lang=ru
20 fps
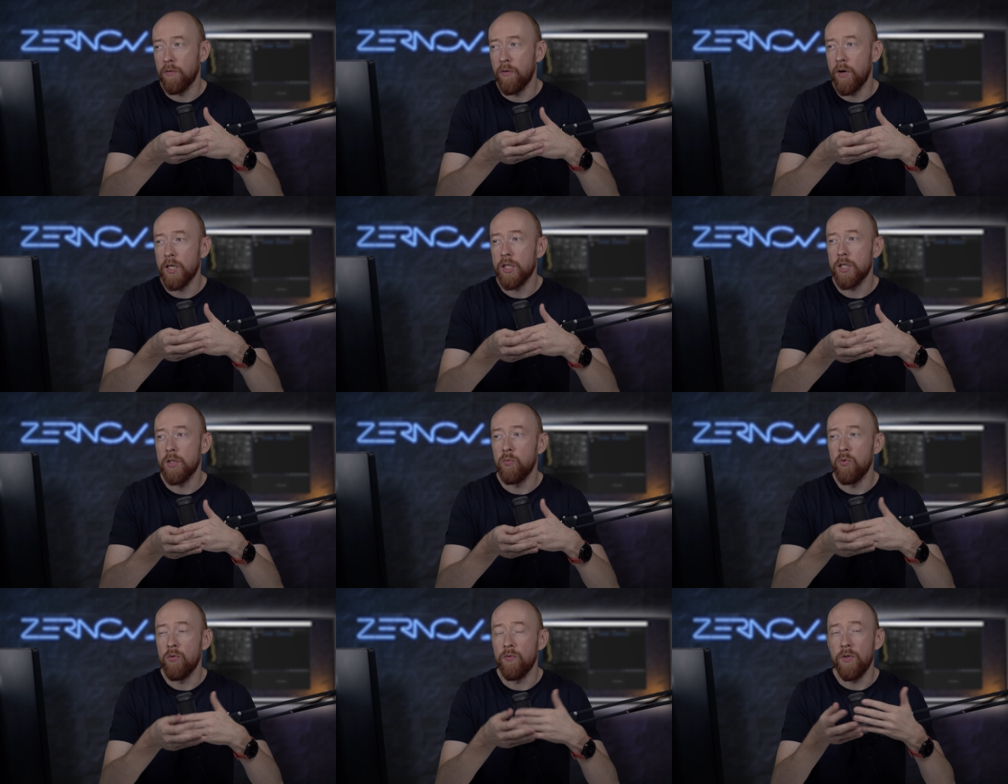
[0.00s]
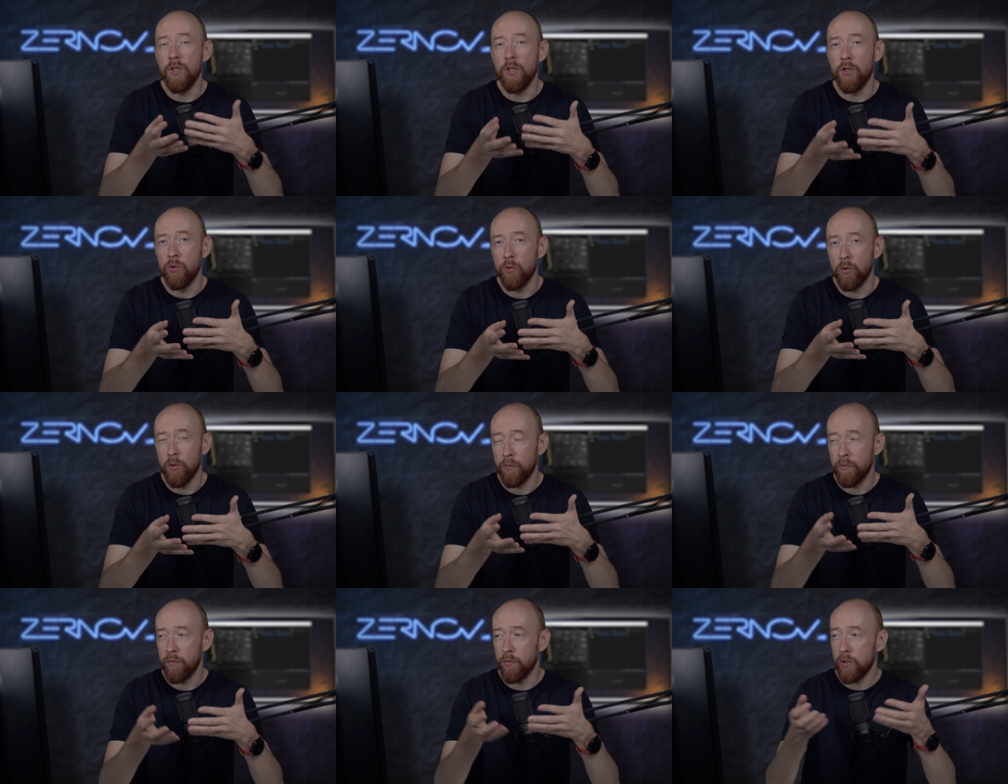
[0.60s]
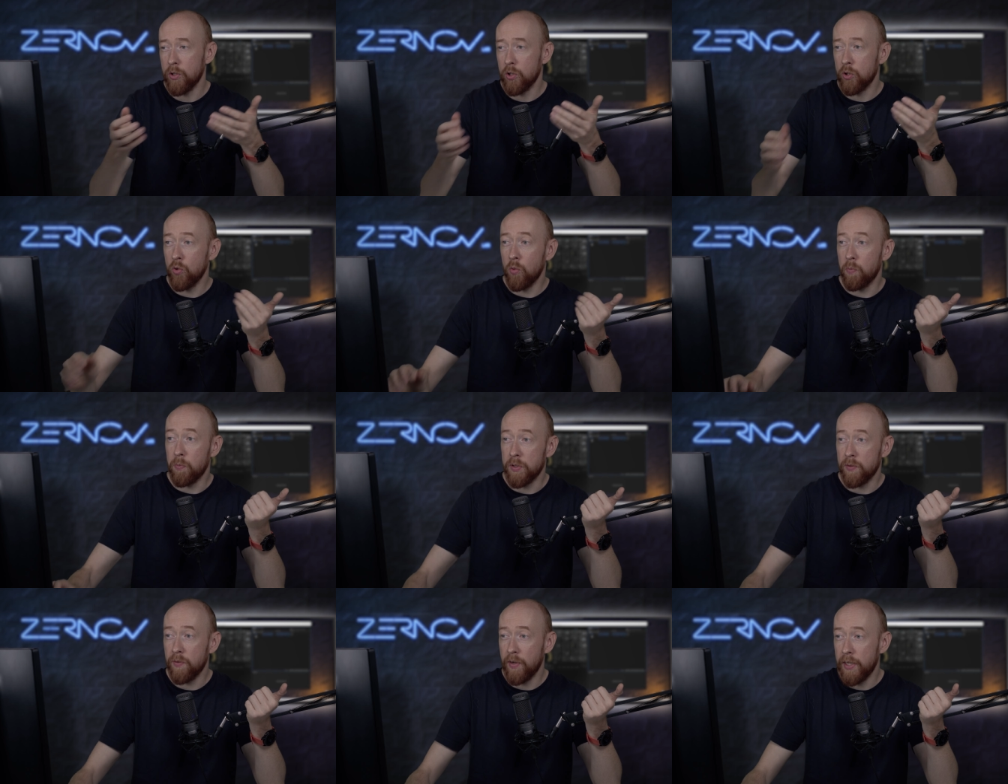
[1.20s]
к вашему видео, что
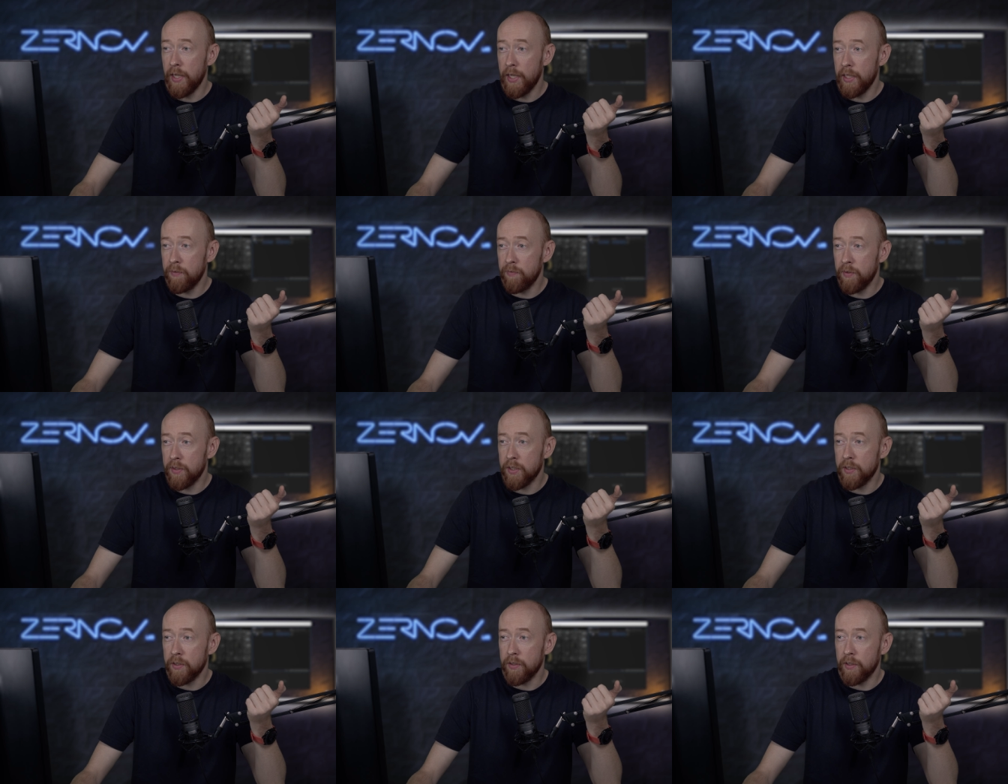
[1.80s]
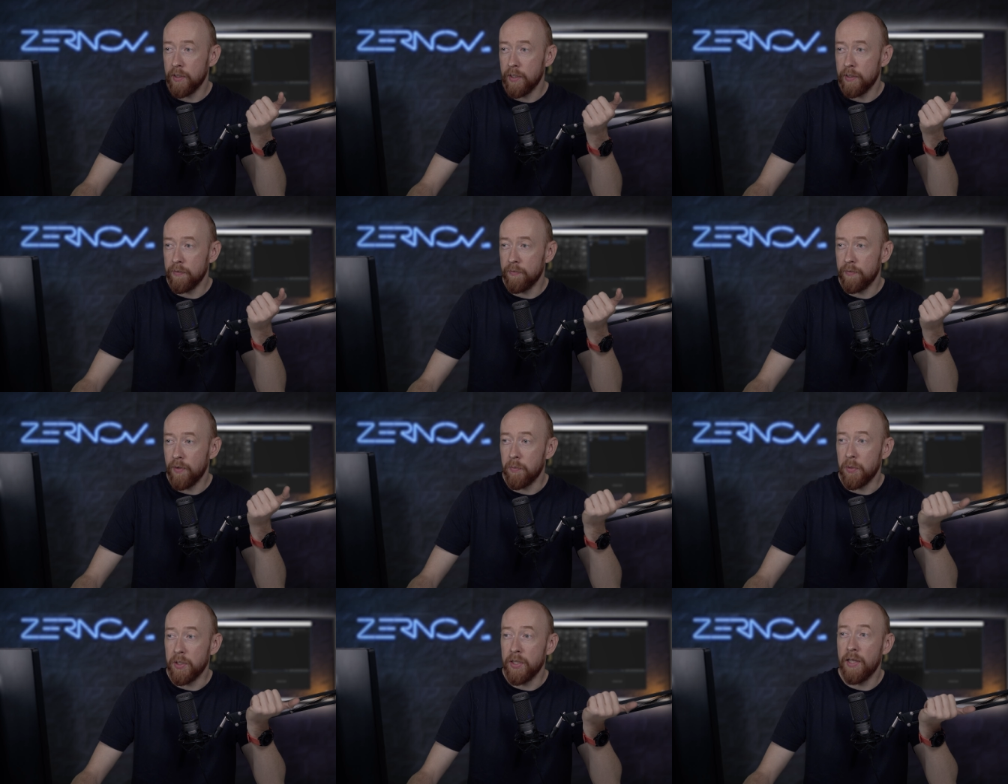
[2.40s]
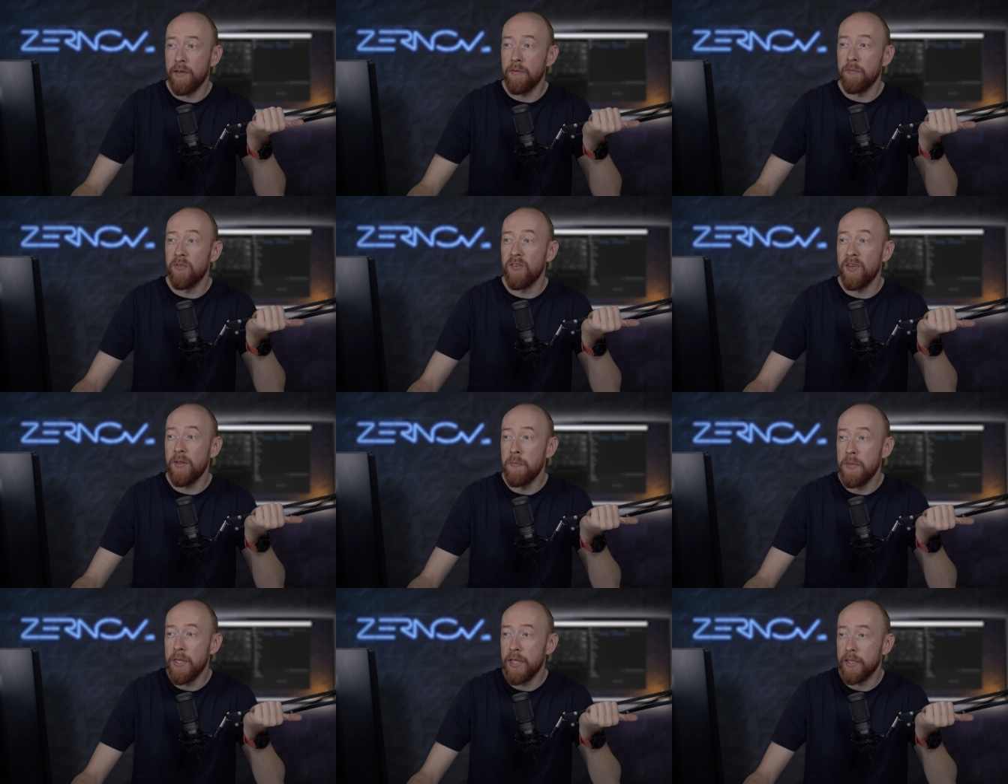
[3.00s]
позволяет вас, вам
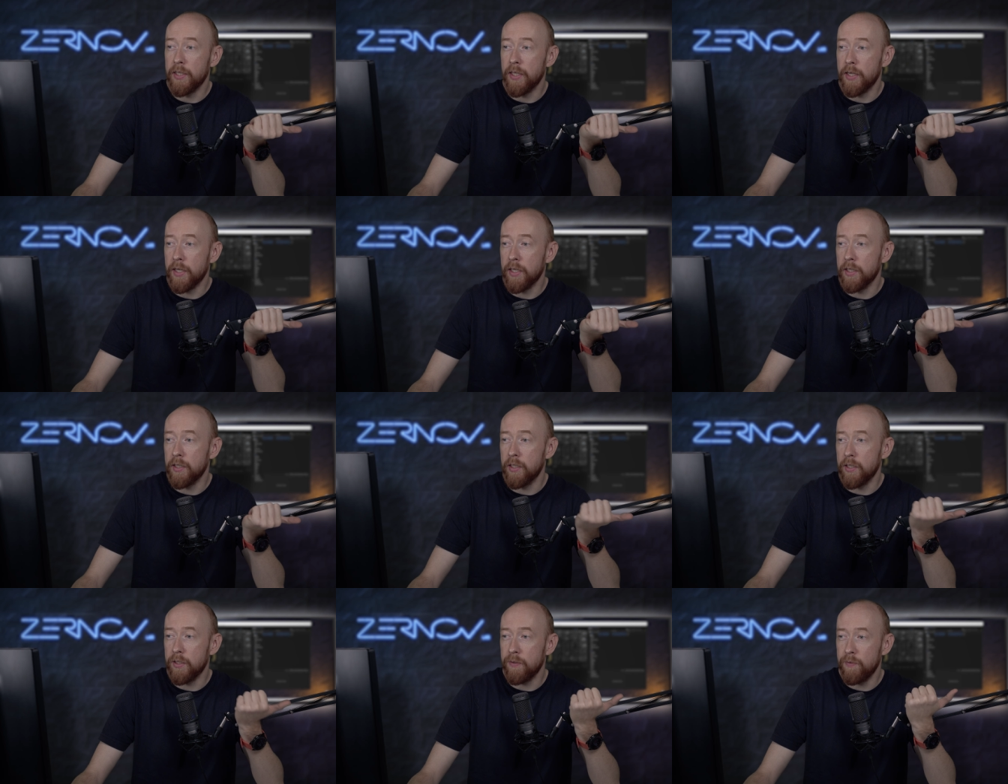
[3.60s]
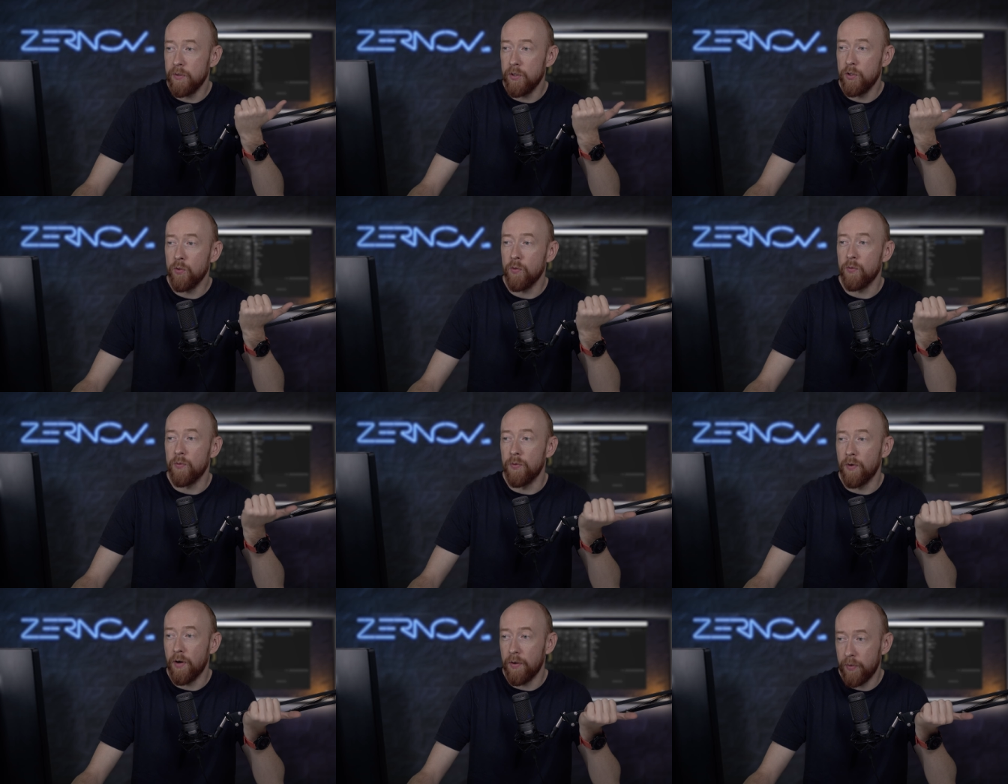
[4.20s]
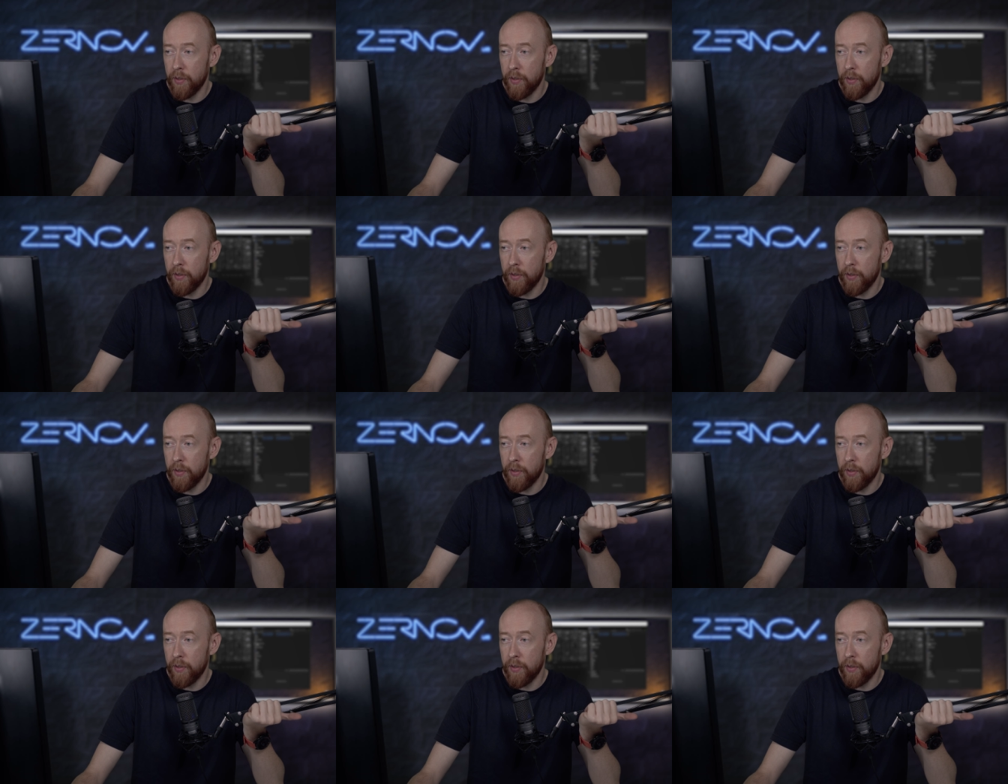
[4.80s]
одновременно рендерить видео в два